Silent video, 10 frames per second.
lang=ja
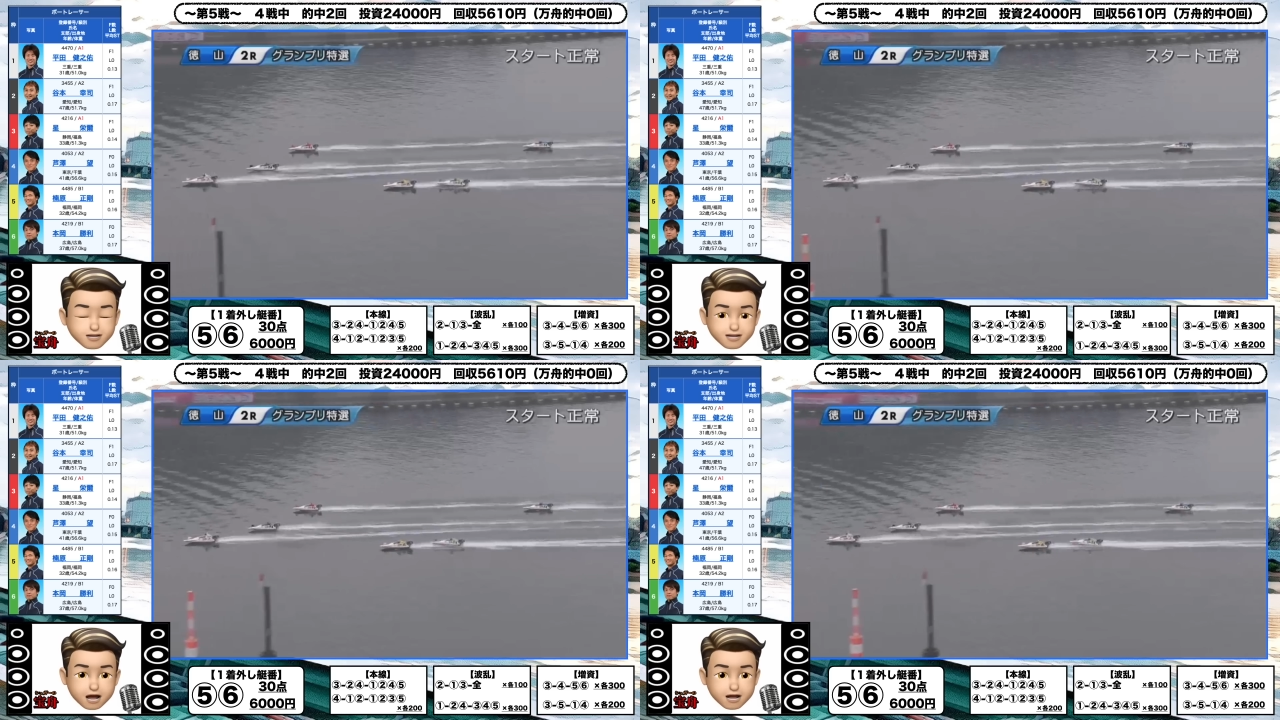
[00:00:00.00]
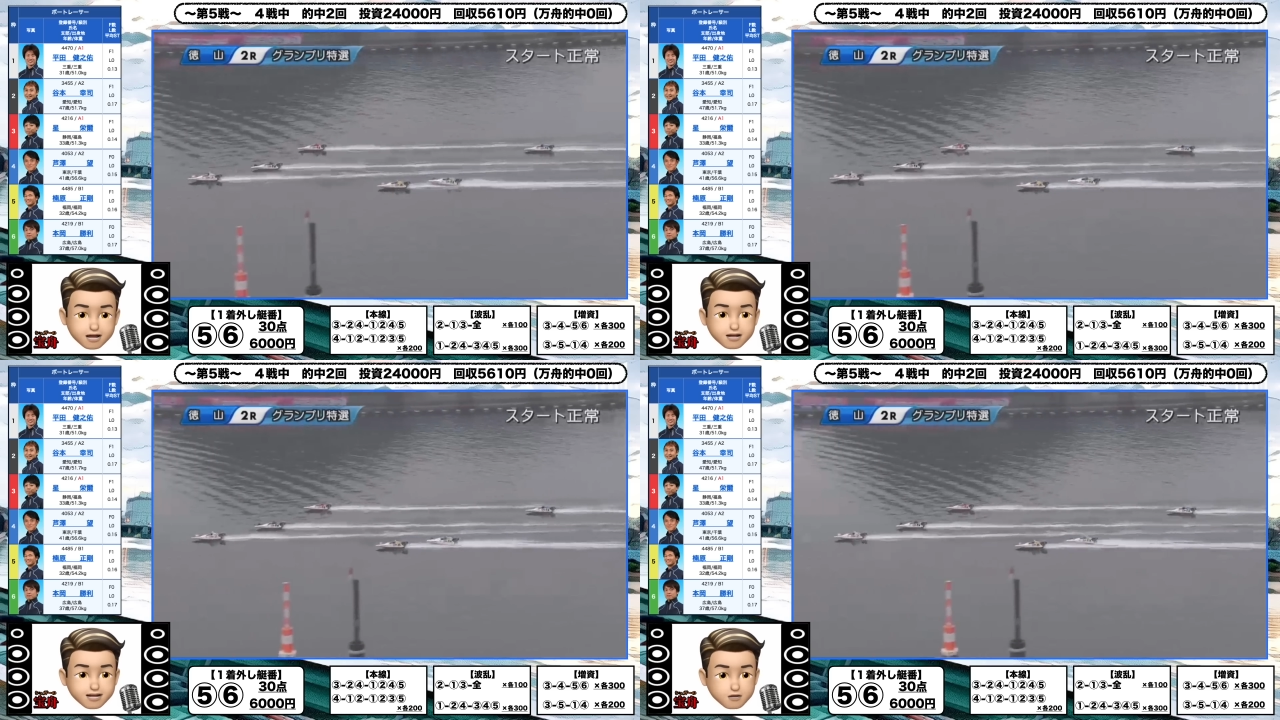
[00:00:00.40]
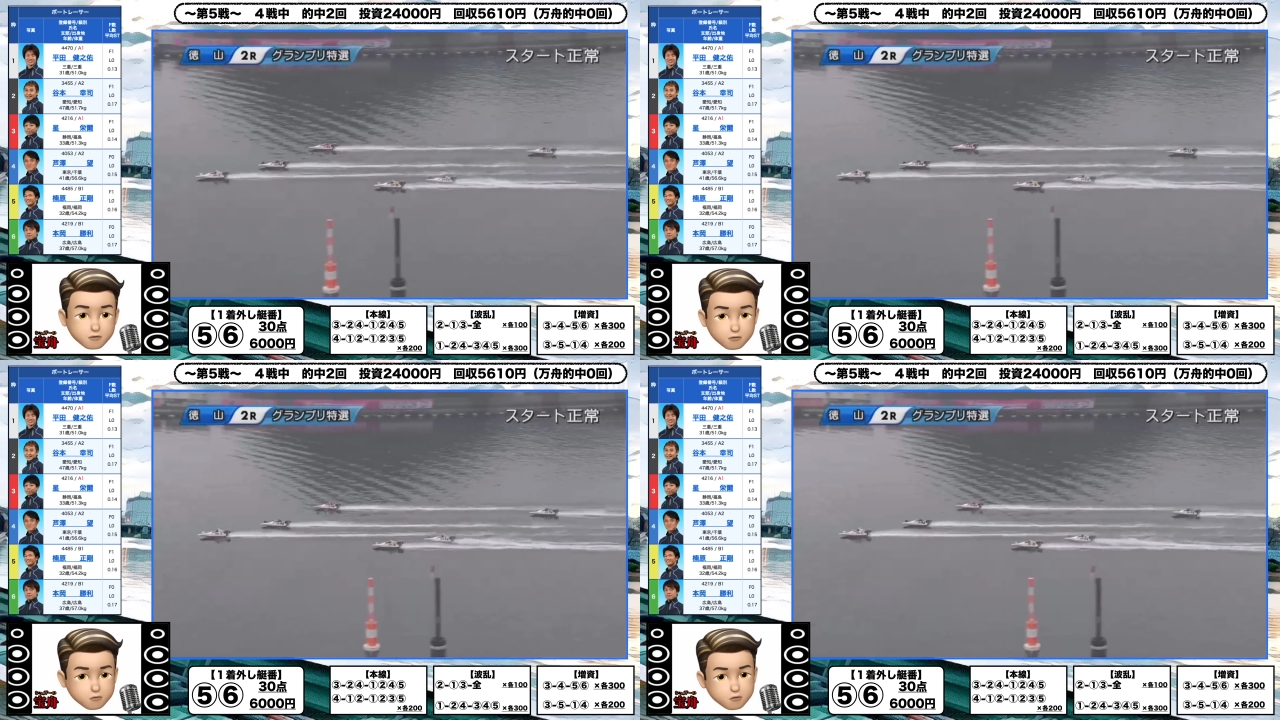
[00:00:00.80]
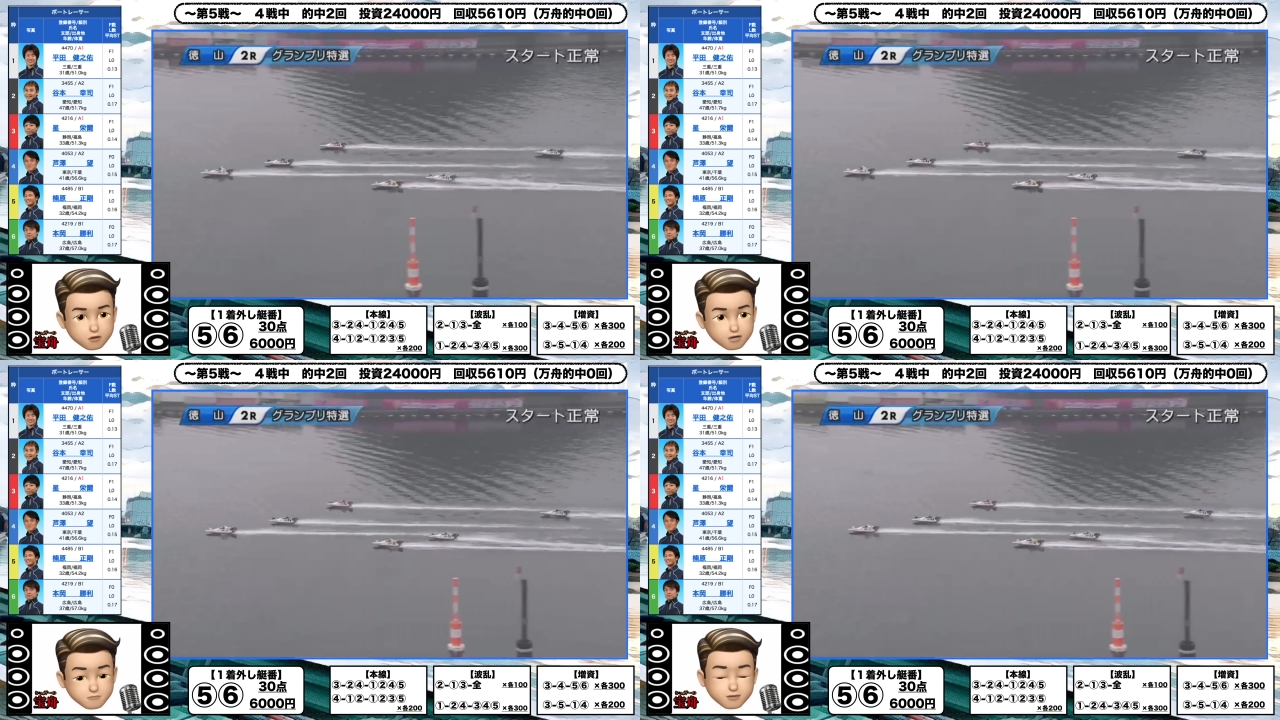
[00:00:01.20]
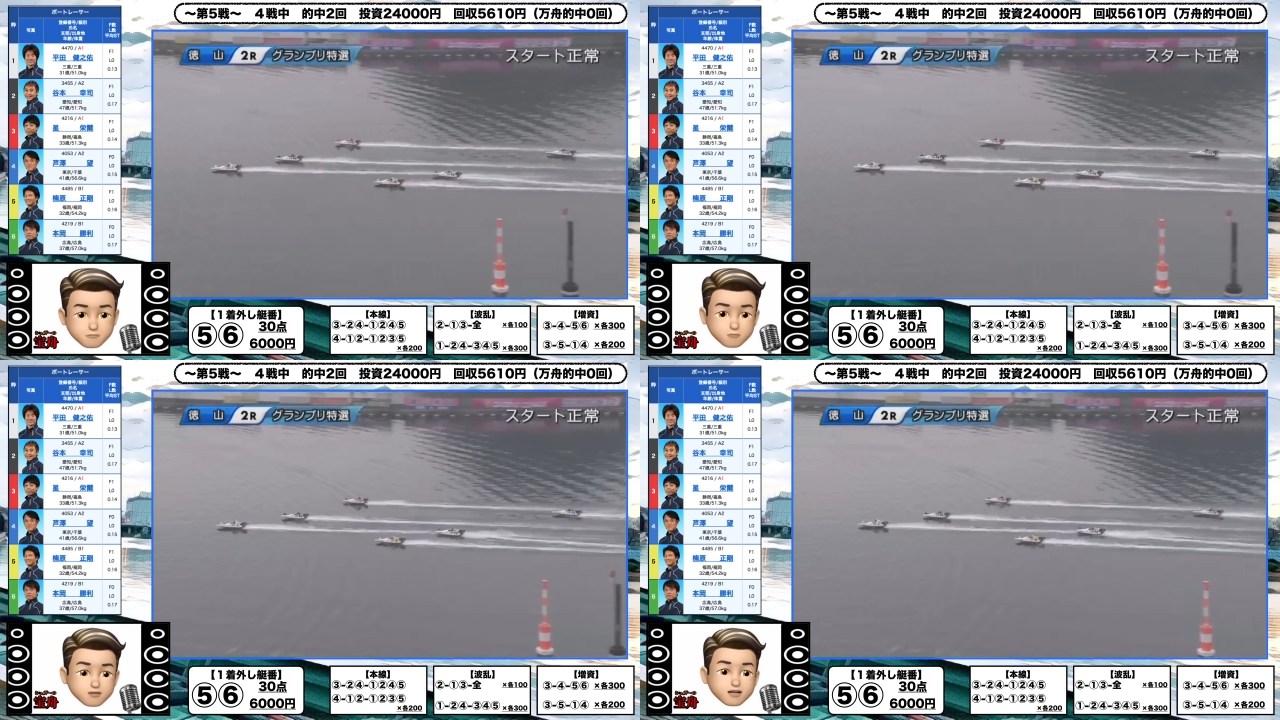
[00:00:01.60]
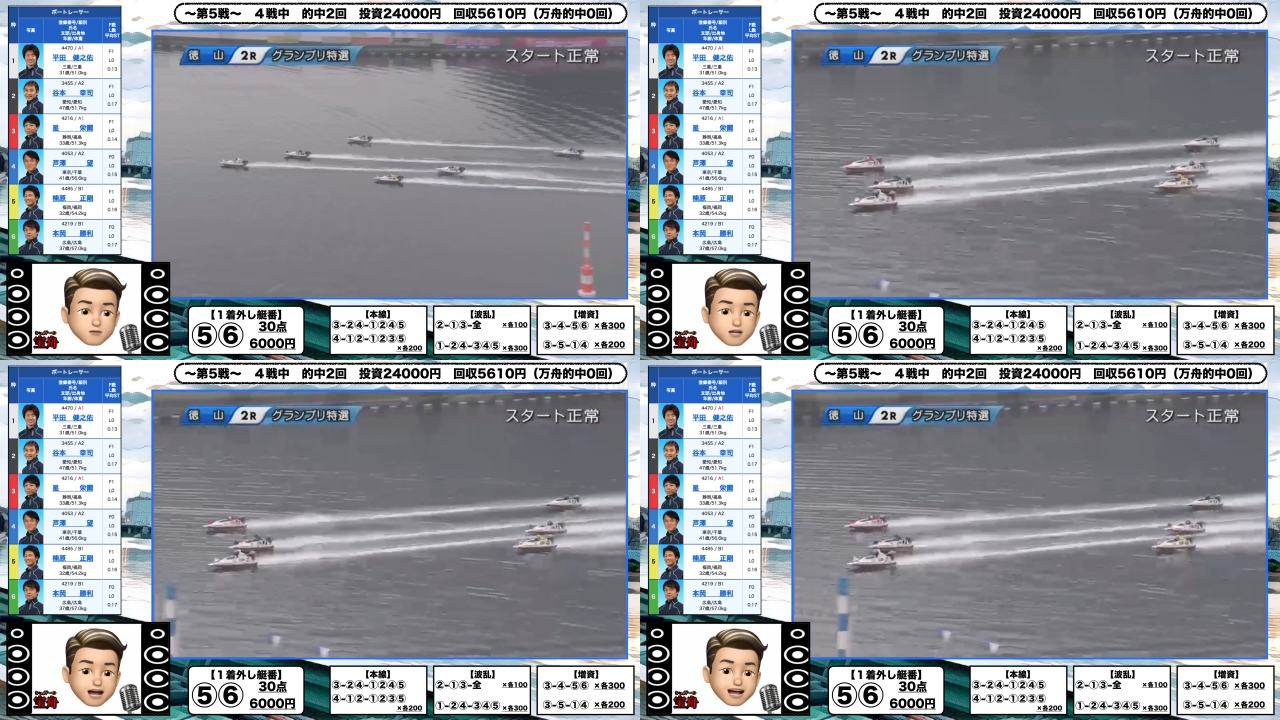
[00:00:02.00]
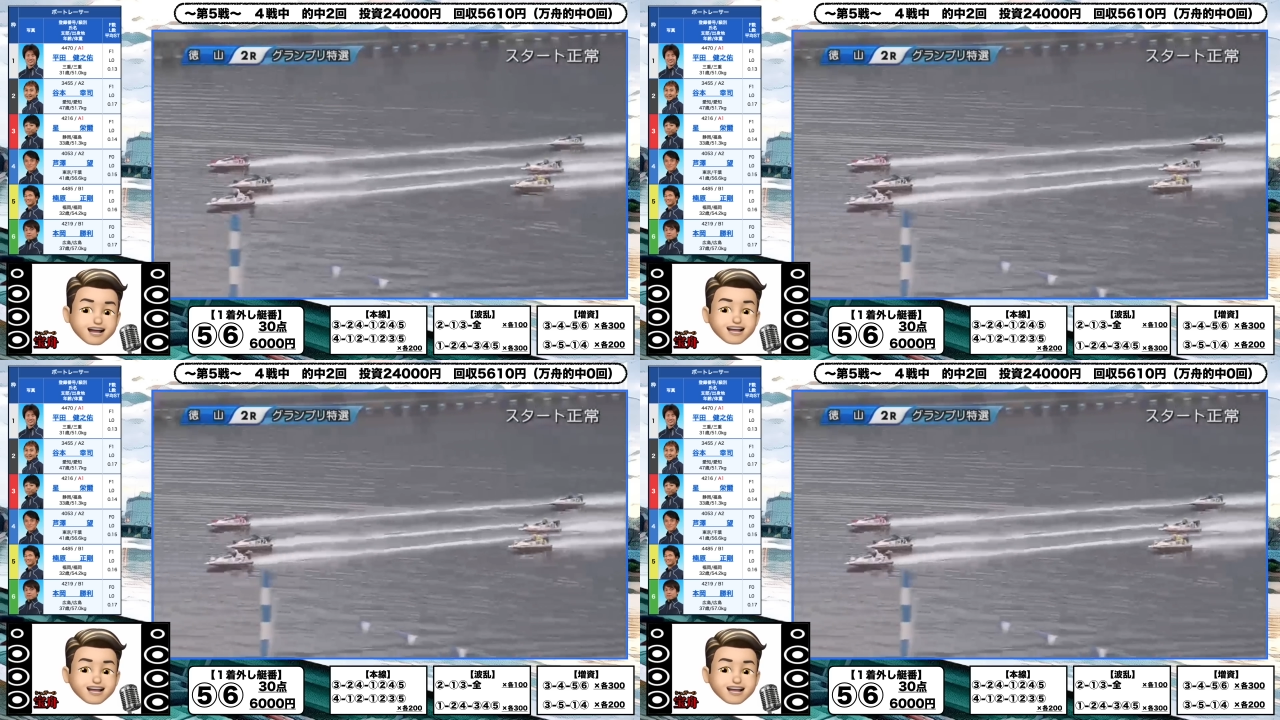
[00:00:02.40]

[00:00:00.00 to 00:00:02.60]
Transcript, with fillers: した。で、これご、まあ無理だろうな。